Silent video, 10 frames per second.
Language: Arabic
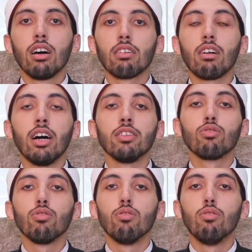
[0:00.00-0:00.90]
رأت
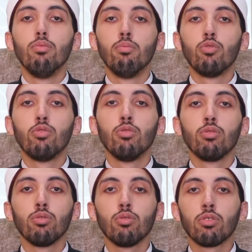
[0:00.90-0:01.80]

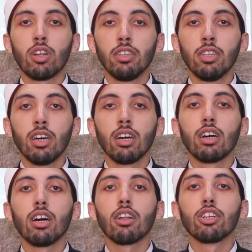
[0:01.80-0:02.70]
أمه نورا
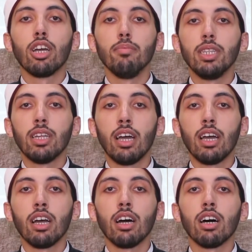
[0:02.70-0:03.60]
خرج
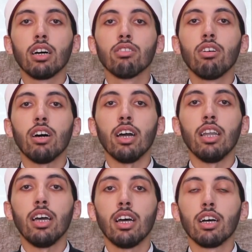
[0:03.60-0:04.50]
منها أضاء
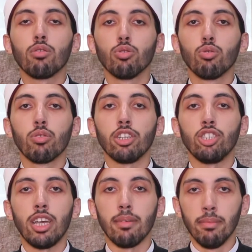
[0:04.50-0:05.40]
لها قصور
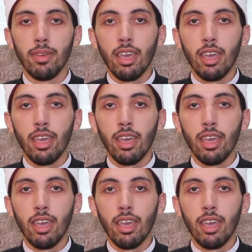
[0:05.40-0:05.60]
الشام